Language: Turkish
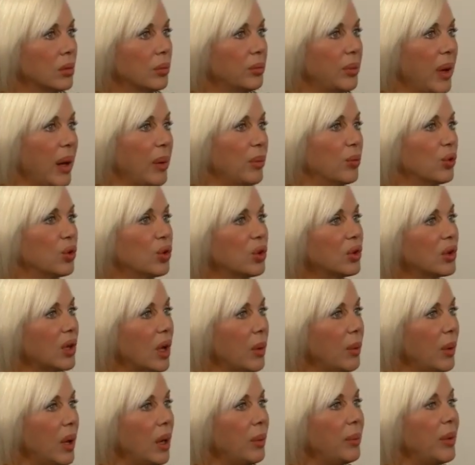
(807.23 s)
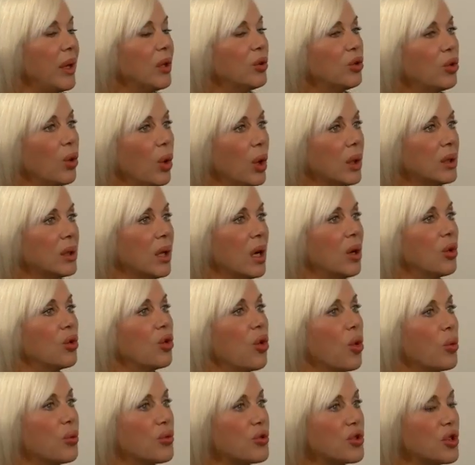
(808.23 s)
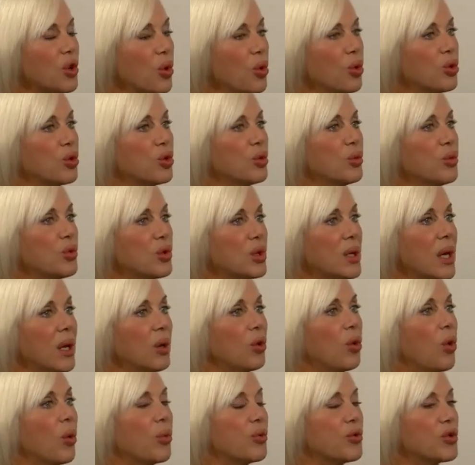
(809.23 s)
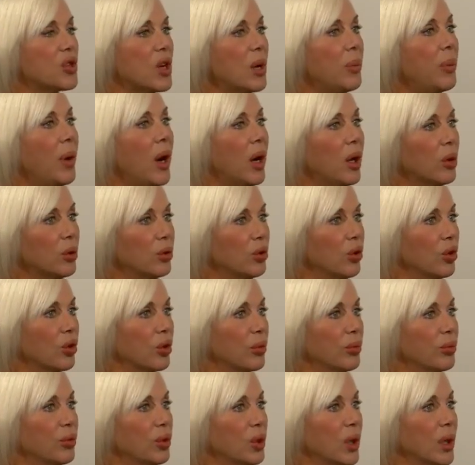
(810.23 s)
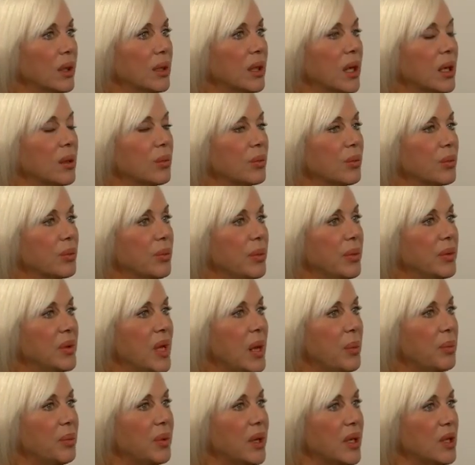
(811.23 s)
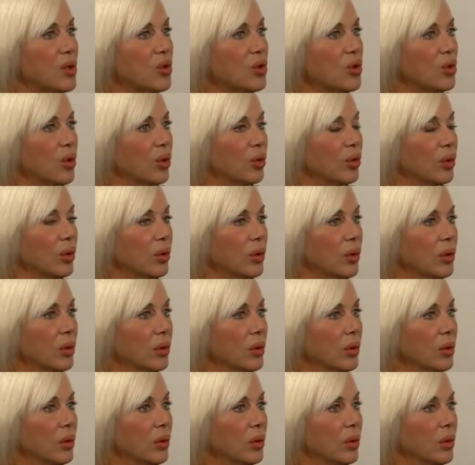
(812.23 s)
Ben bunu tamamen doğadan kopuşa, özümüzden kopuşa bağlıyorum bu kadar depresyonu.